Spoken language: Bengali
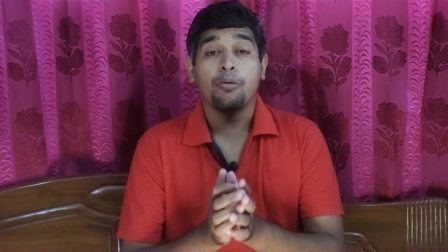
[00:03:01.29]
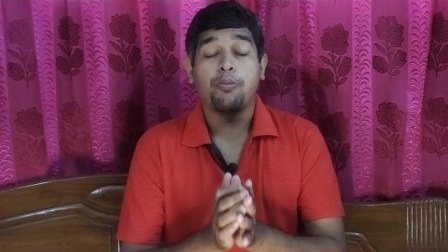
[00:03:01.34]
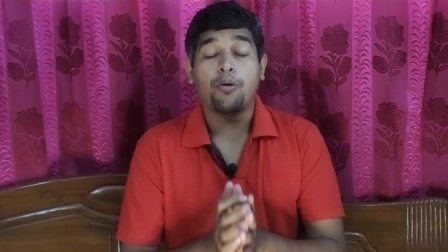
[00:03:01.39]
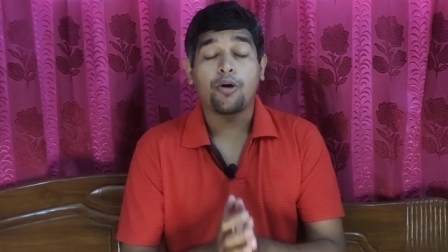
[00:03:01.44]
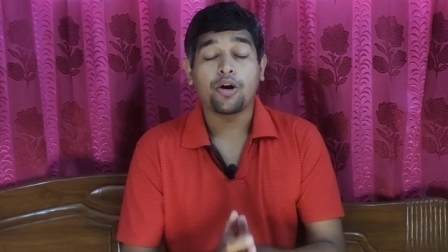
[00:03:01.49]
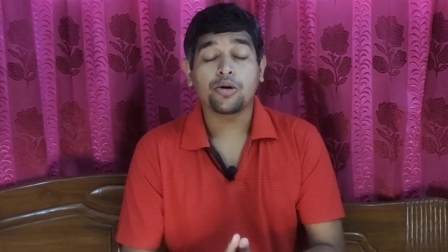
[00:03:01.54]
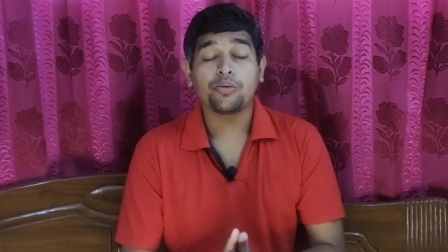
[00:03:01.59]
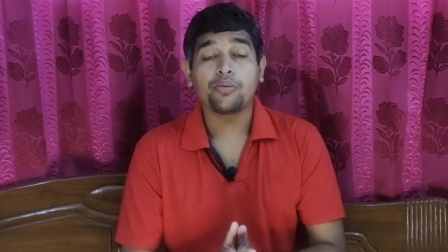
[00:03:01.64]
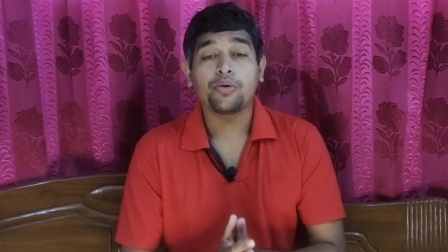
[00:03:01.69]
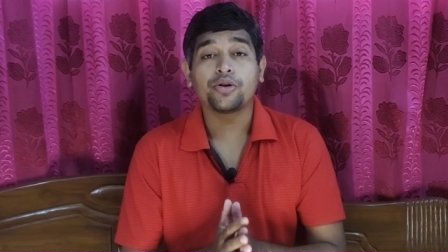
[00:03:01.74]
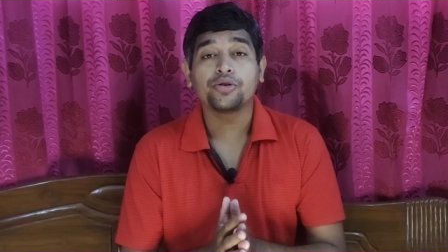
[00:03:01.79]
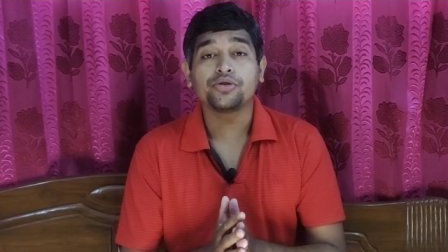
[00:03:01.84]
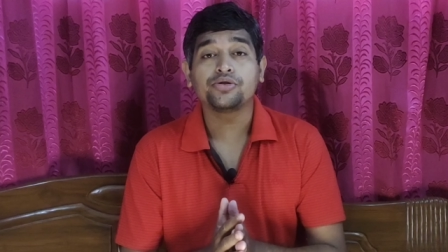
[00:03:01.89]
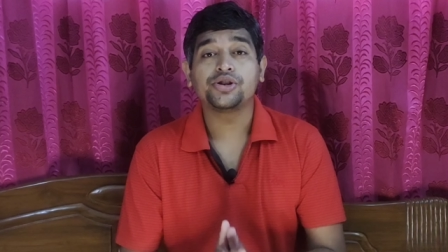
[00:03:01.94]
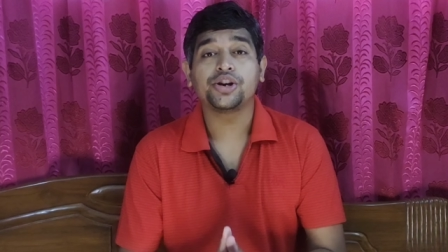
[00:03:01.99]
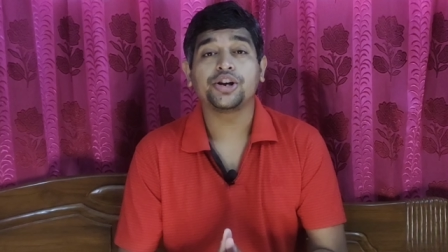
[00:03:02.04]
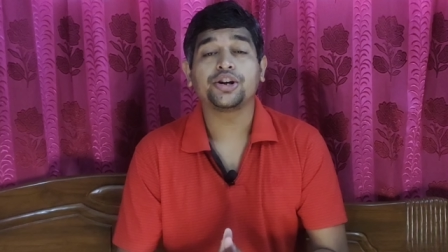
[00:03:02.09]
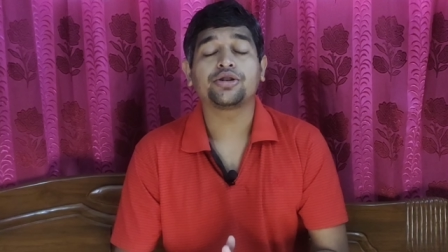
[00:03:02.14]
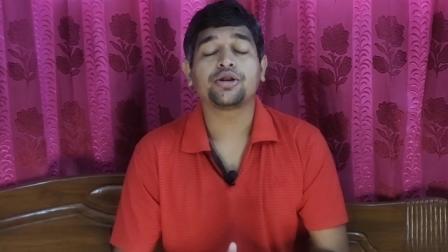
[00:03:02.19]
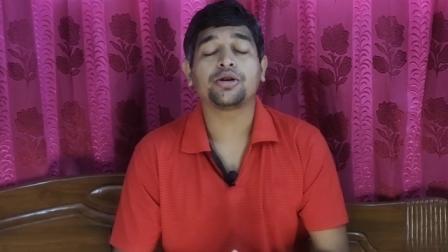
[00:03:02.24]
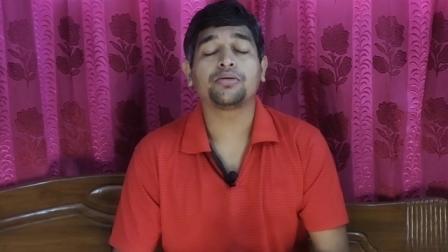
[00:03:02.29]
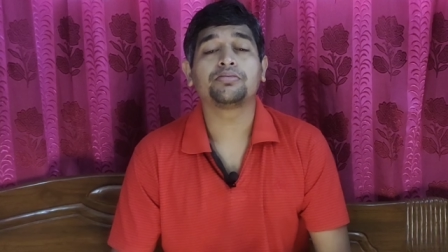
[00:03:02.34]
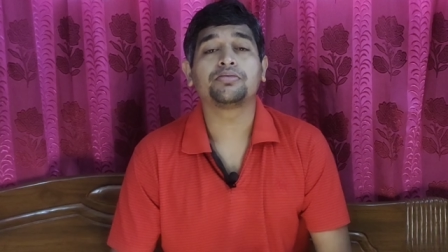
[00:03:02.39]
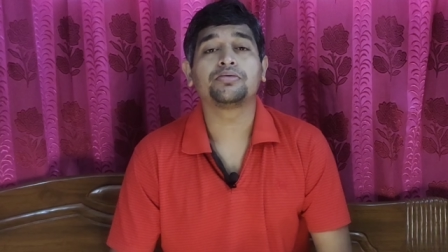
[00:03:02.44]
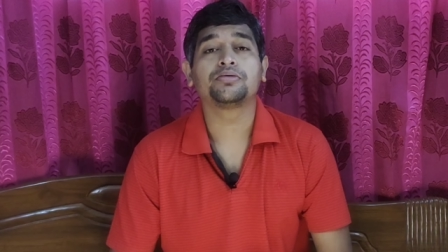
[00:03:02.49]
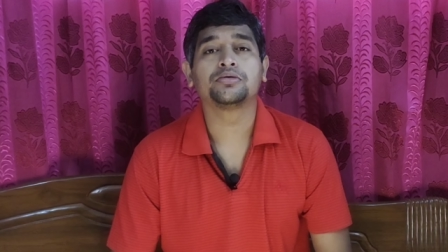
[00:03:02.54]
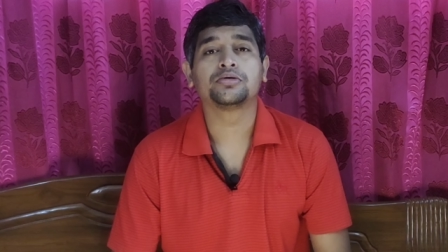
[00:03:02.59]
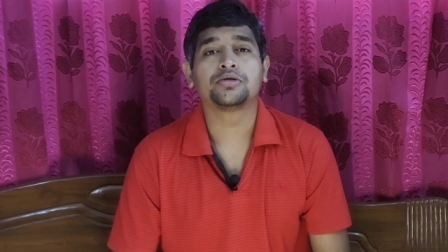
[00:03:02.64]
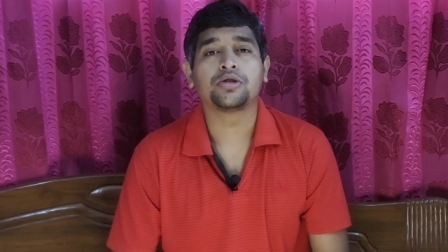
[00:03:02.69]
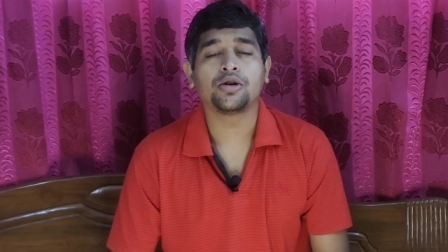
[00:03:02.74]
বড় বড় যেসব
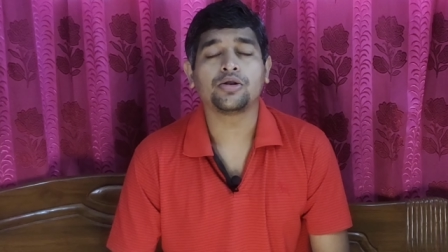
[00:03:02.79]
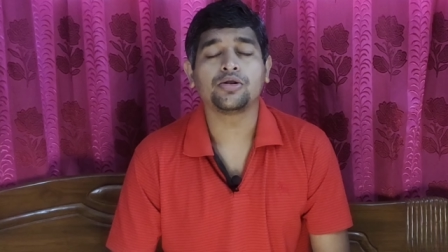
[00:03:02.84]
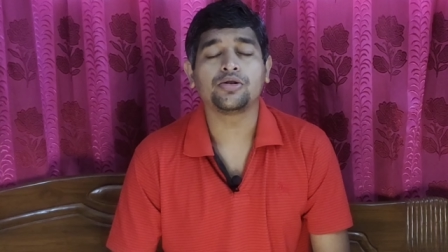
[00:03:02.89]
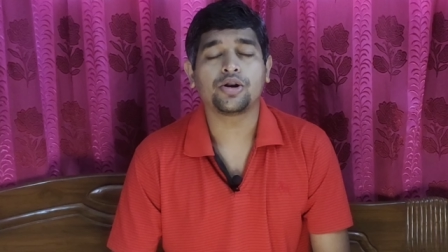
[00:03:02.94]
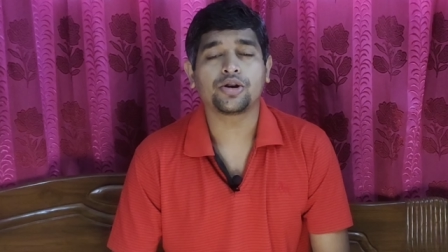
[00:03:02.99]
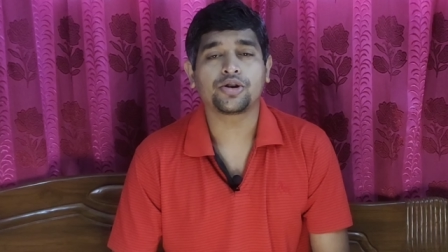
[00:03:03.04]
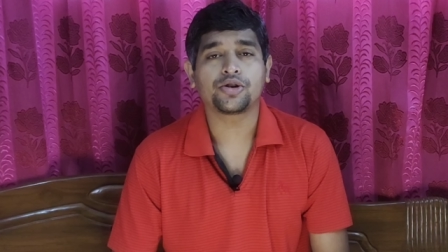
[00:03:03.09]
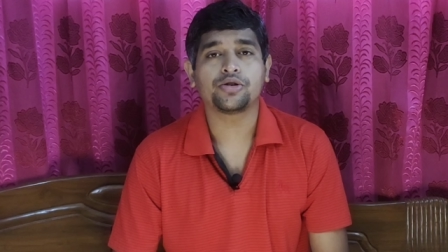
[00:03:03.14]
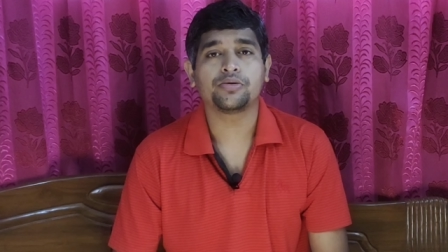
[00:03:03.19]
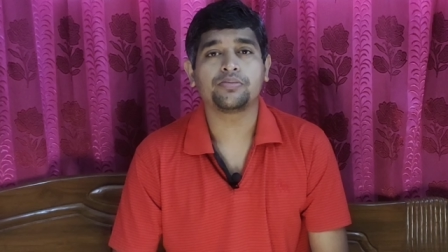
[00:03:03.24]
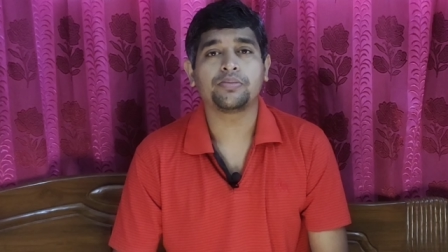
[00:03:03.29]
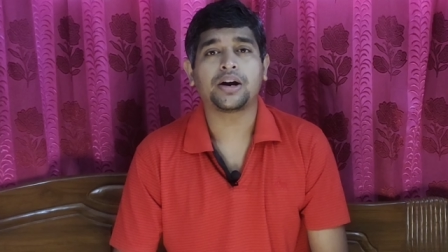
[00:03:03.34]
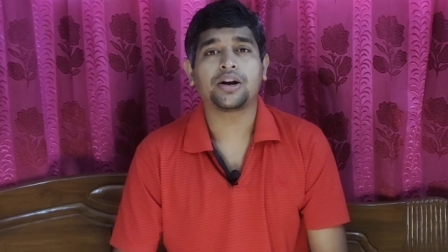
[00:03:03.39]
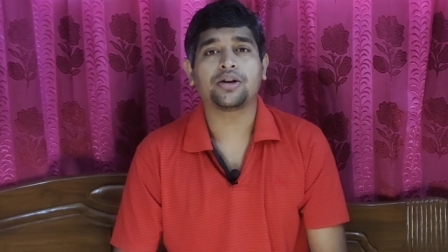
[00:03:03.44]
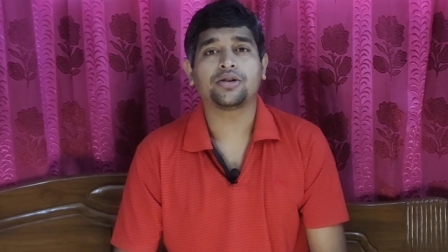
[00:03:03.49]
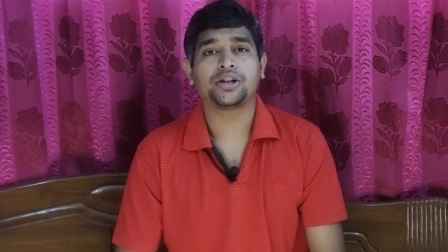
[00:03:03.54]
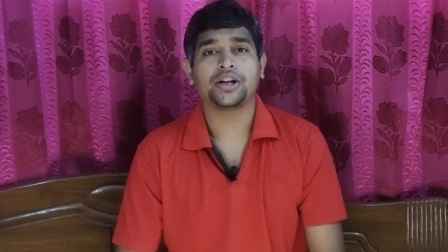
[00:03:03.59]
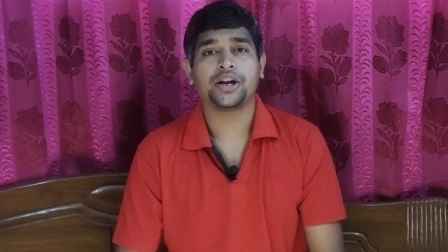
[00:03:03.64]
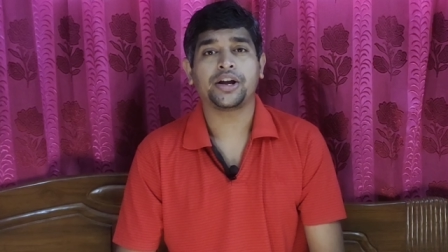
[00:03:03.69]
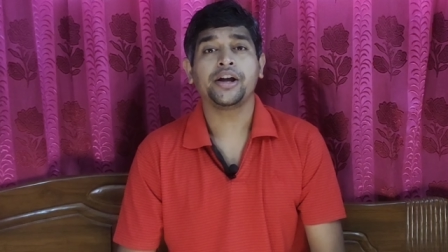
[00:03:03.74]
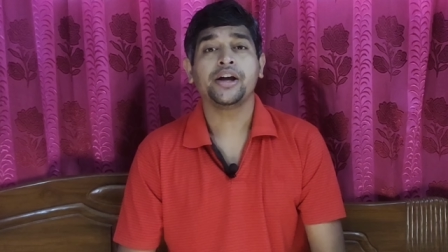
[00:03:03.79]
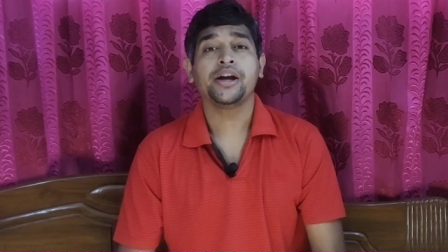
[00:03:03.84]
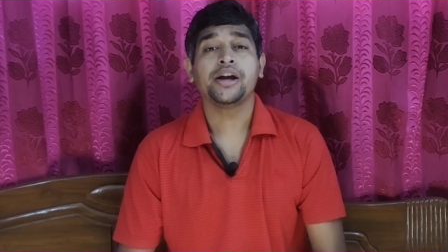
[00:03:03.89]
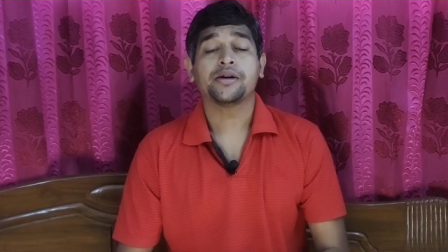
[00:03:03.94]
সংগঠন ভারতে